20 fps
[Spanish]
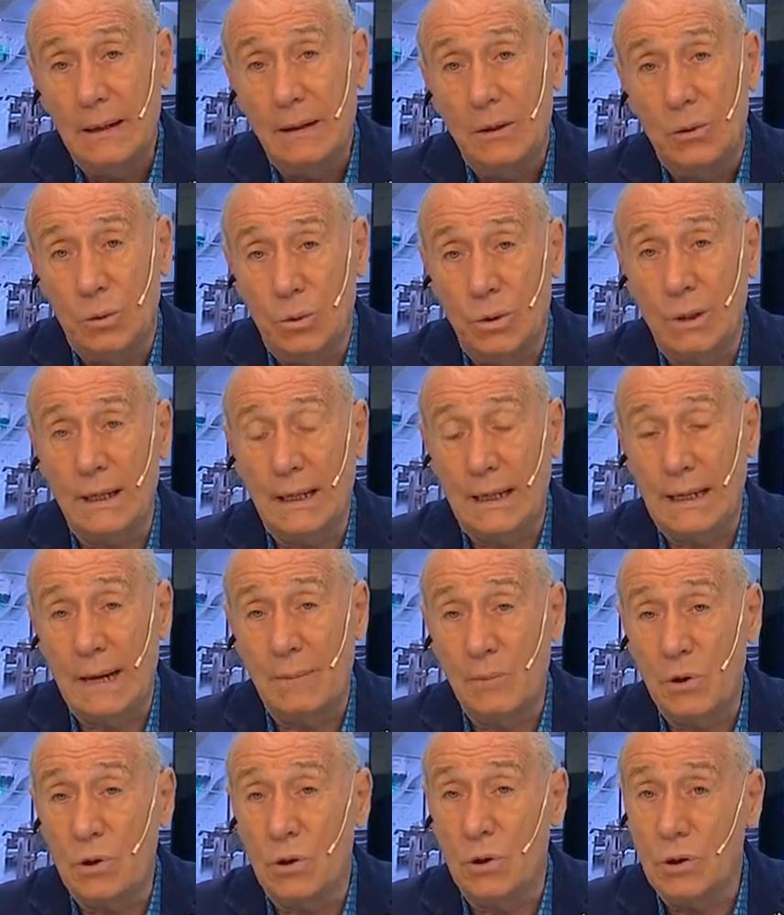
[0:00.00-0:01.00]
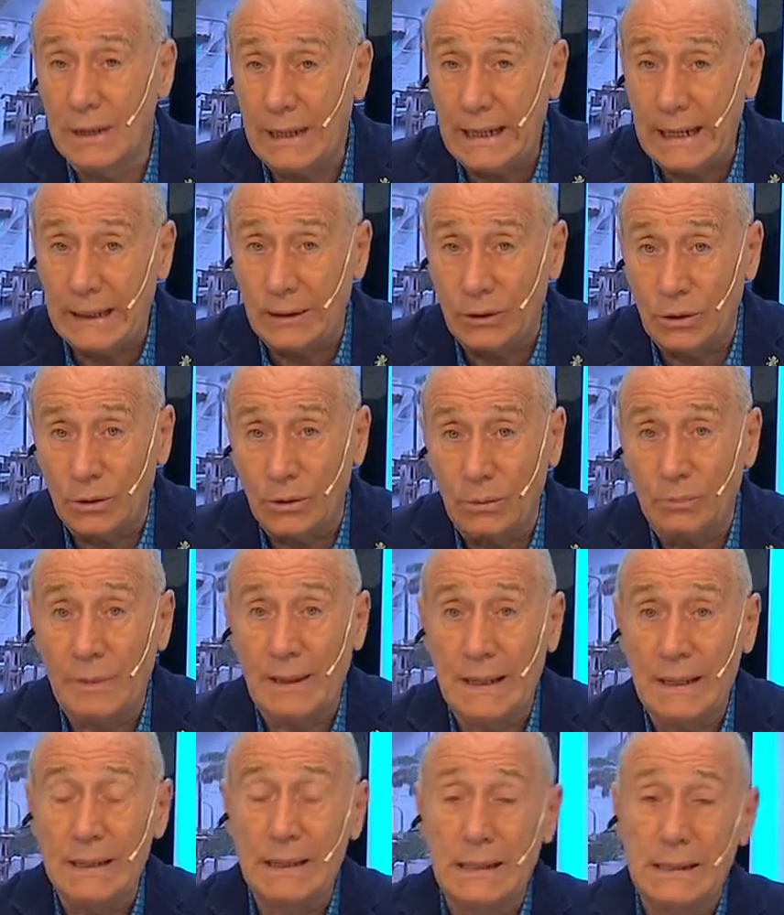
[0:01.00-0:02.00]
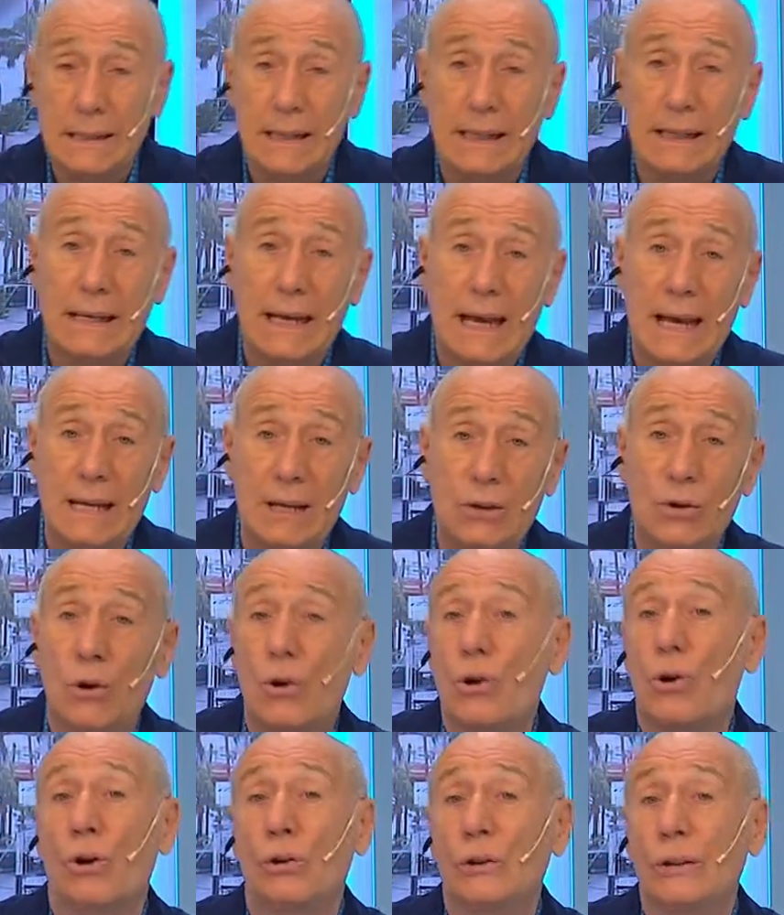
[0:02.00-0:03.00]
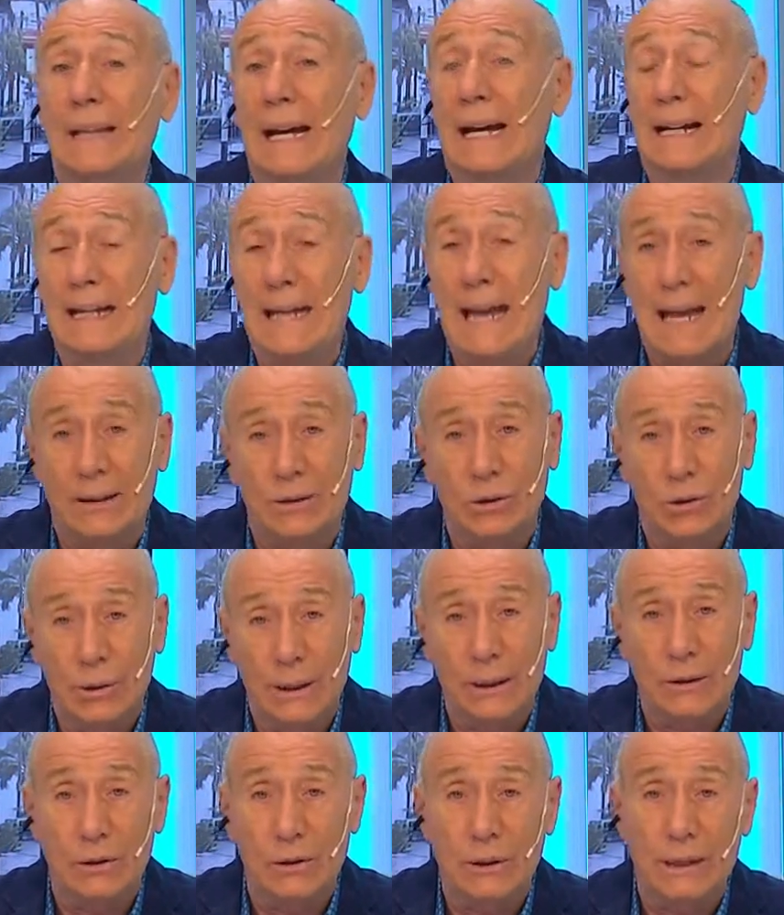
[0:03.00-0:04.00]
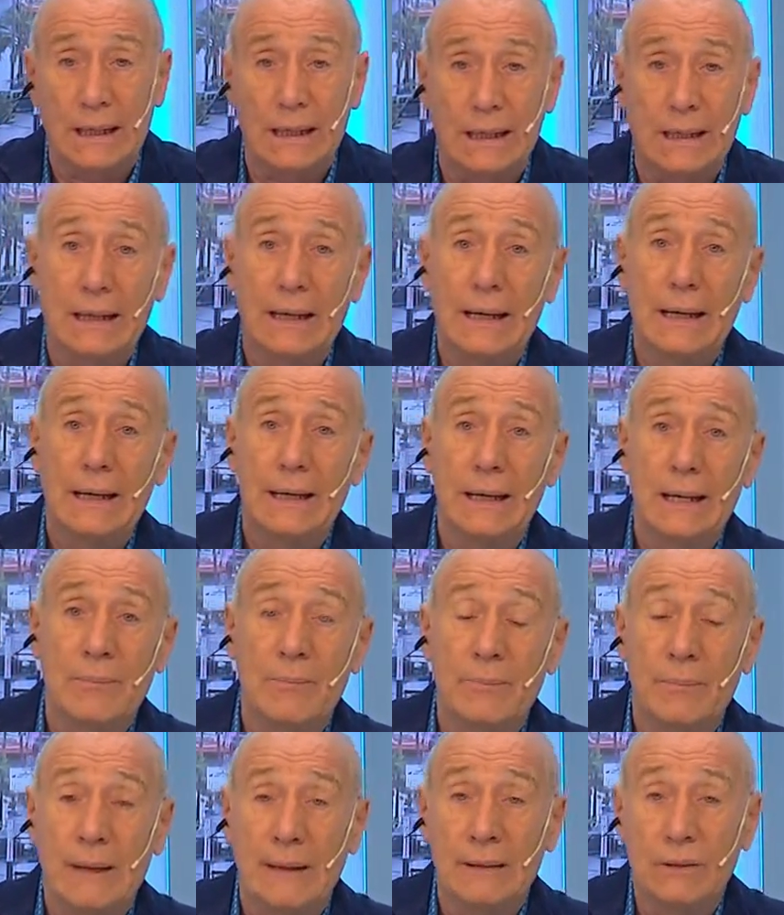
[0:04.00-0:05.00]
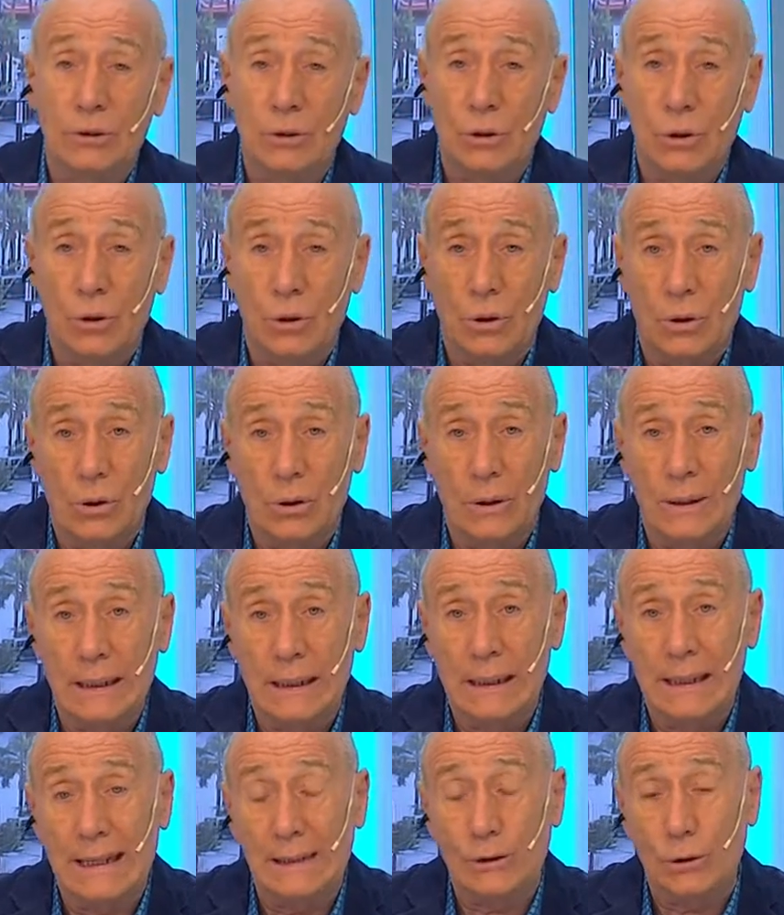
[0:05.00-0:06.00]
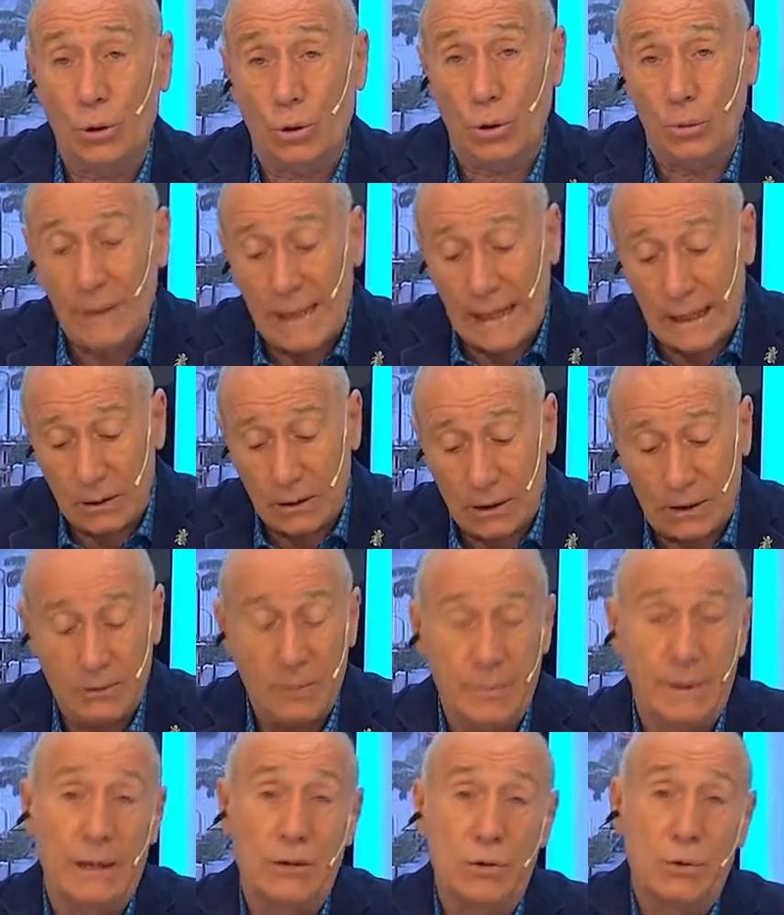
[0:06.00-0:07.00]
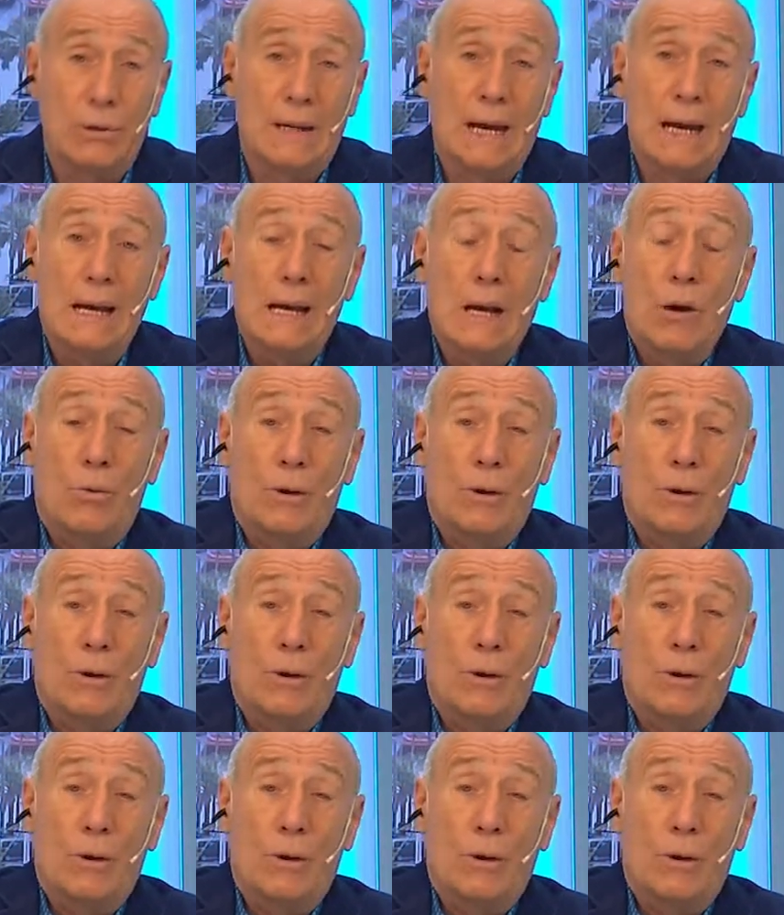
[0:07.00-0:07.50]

un reclamo concreto. Parece ser que ha ido contagiando esto que inventó el gato Romero, que me pareció una,